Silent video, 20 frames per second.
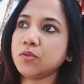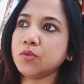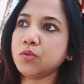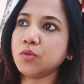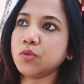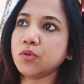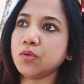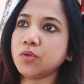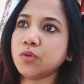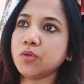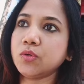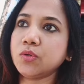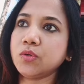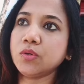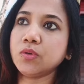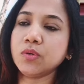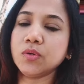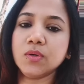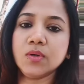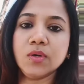তো
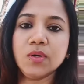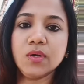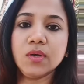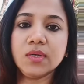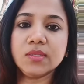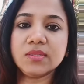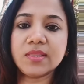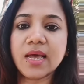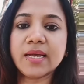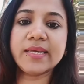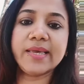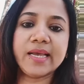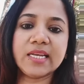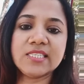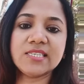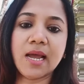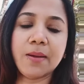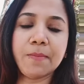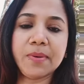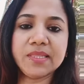তাকে এক
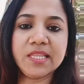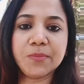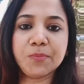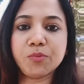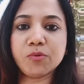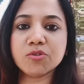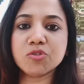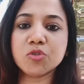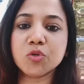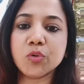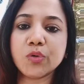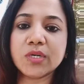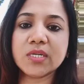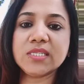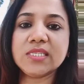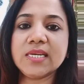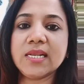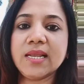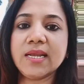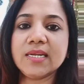সাংবাদিক প্রশ্ন
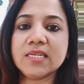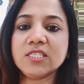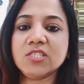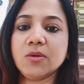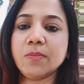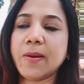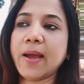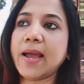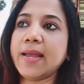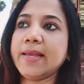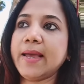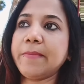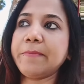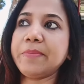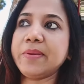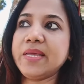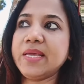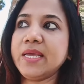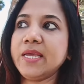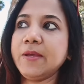করেছিলেন যে ভাই
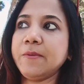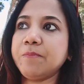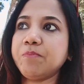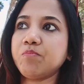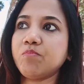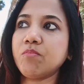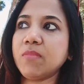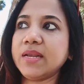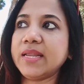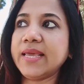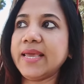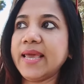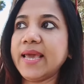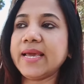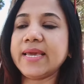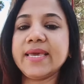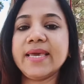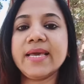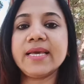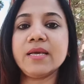আপনি মানে
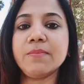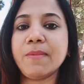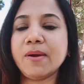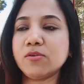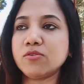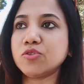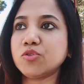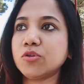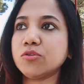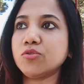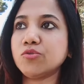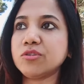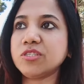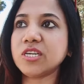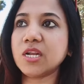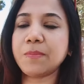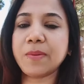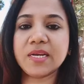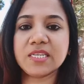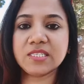একে একে মানুষ তো দুই
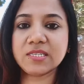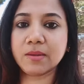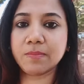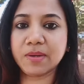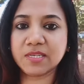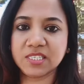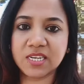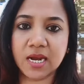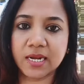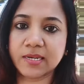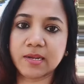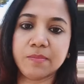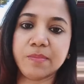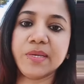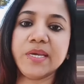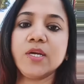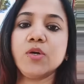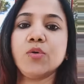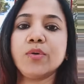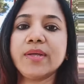চার পাঁচটা বা সাতটা
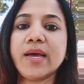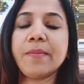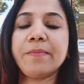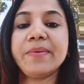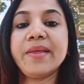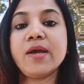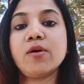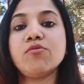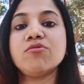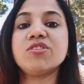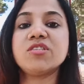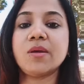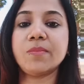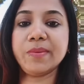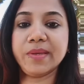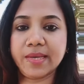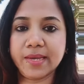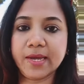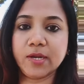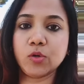বিয়ে করে আপনি একুশটা
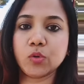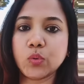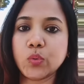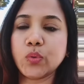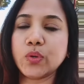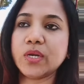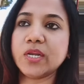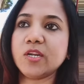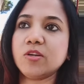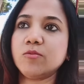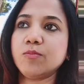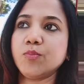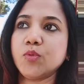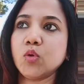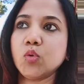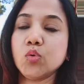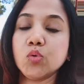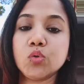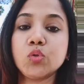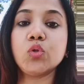বিয়ে কেন করলেন তো
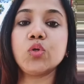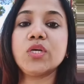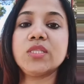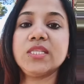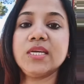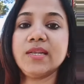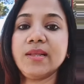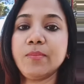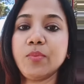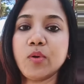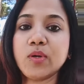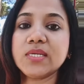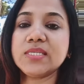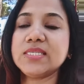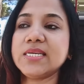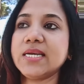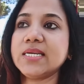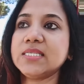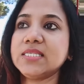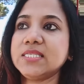উত্তরে তিনি
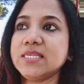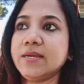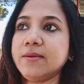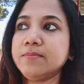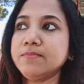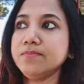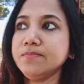বলেছেন যে